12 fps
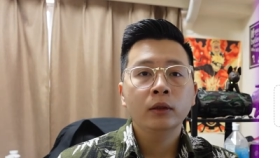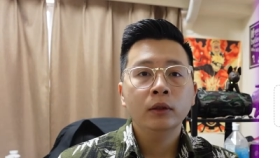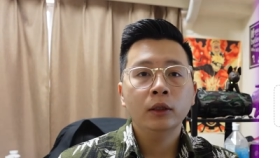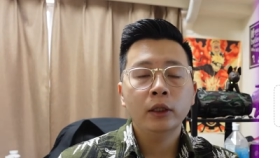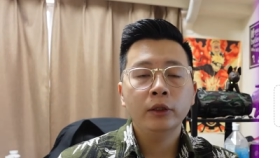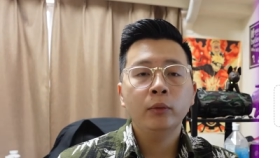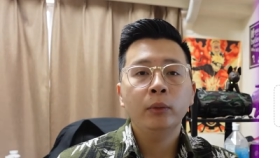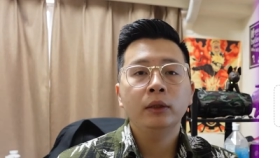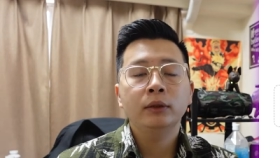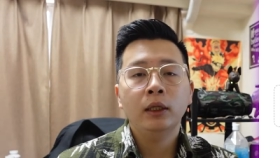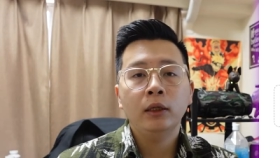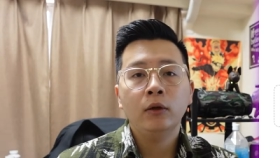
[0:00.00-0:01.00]
ở đây thì mình
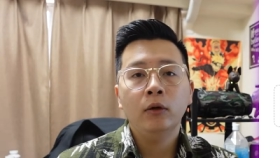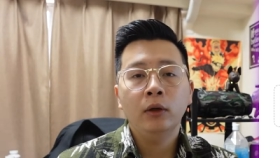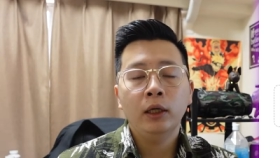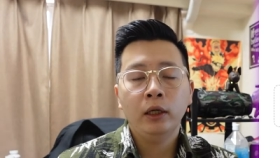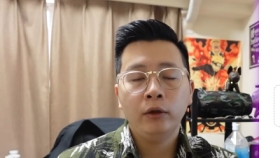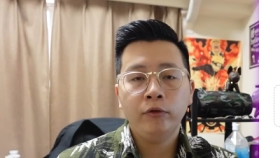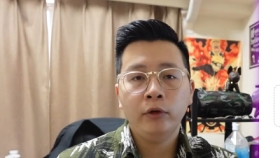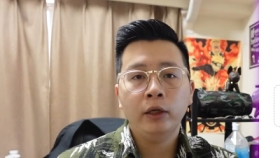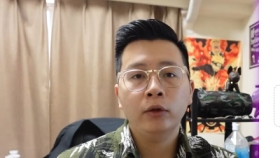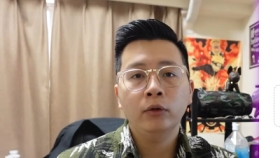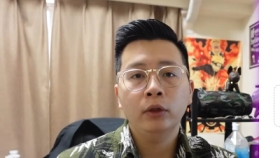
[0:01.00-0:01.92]
sẽ có hai cái file có